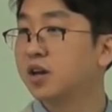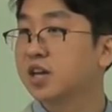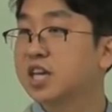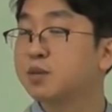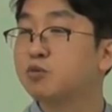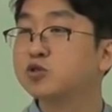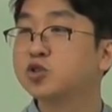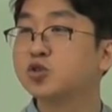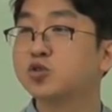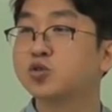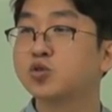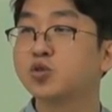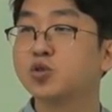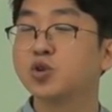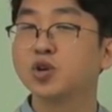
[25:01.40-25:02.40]

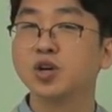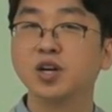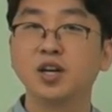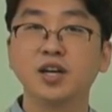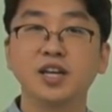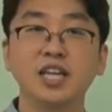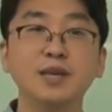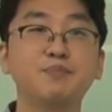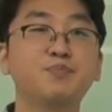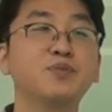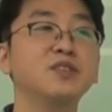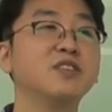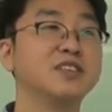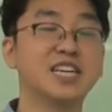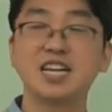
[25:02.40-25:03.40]
기본적으로
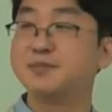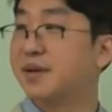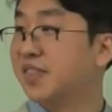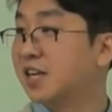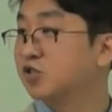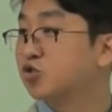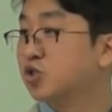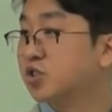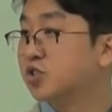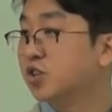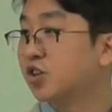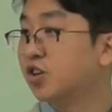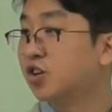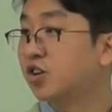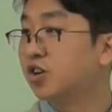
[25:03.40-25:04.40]
이쁜 여자를 만날 수
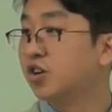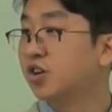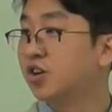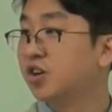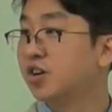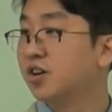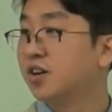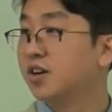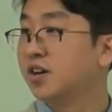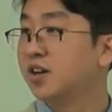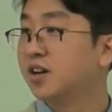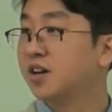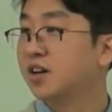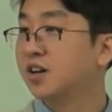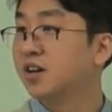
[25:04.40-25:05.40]
있어요.
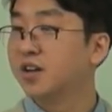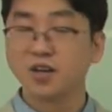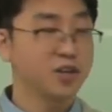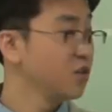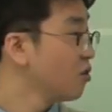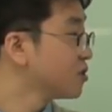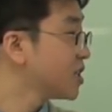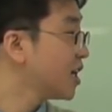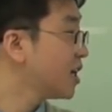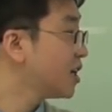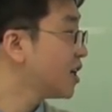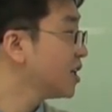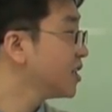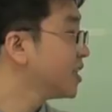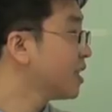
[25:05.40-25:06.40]

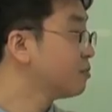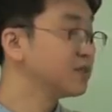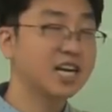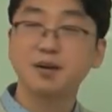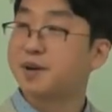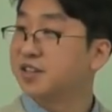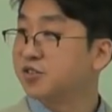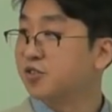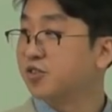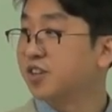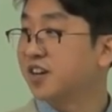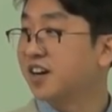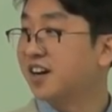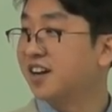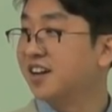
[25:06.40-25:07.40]
여자한테 남자가 많은
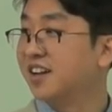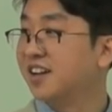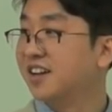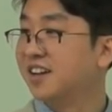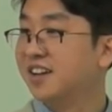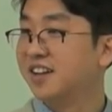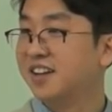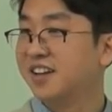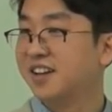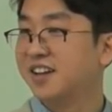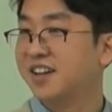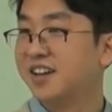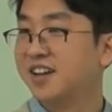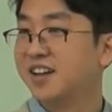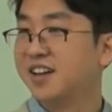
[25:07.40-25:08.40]
거니까.
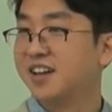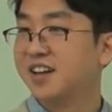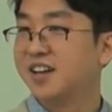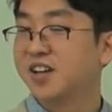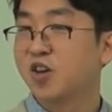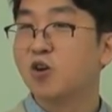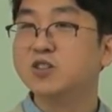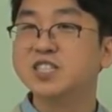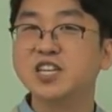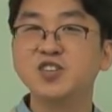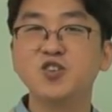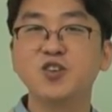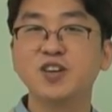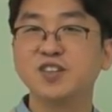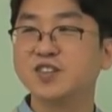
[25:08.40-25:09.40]

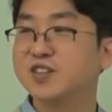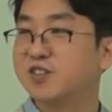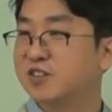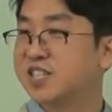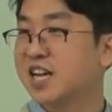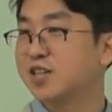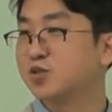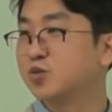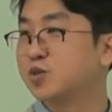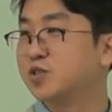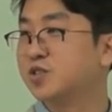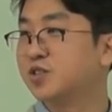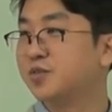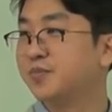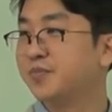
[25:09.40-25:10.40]
경쟁력 있는 여자란
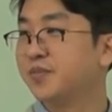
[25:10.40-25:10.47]
소리죠.